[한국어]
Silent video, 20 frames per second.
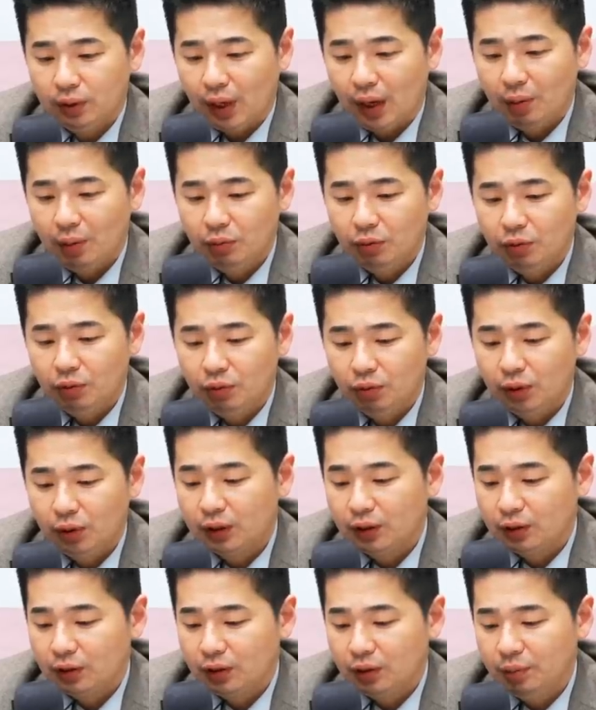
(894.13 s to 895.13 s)
다음 주,
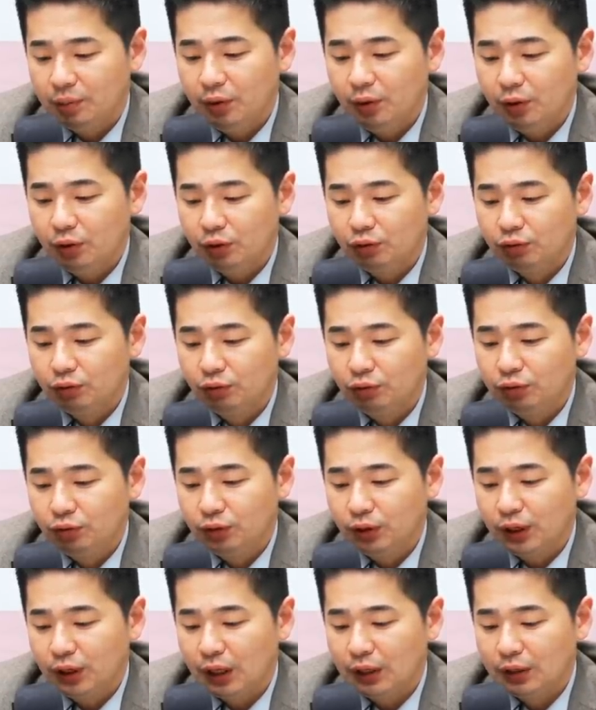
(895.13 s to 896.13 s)
그러니까 12월
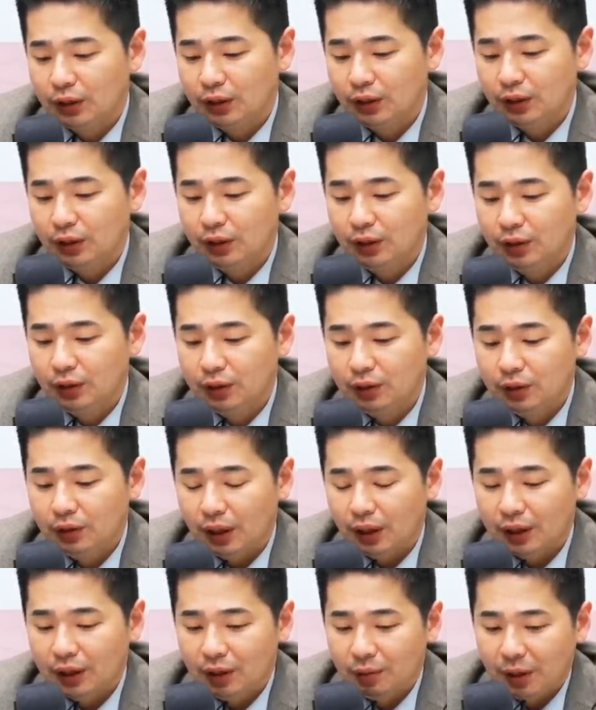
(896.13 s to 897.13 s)
중순까지들
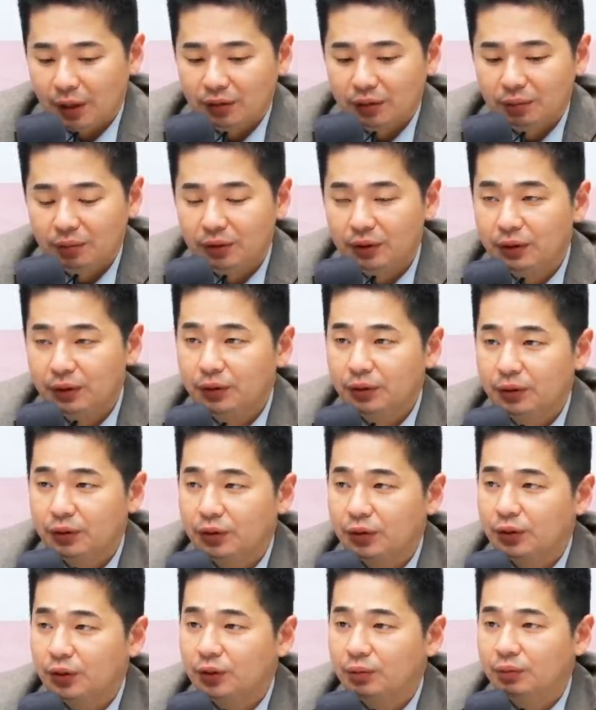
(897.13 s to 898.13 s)
아까 말씀드린
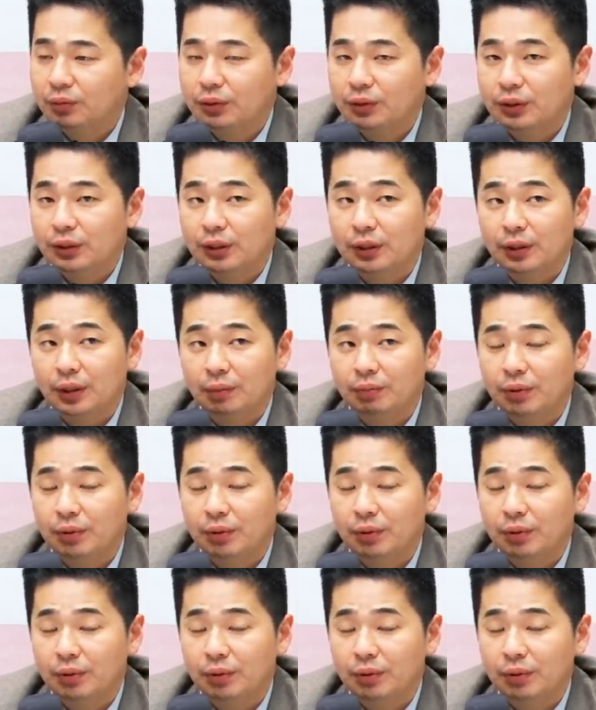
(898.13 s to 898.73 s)
것처럼 이제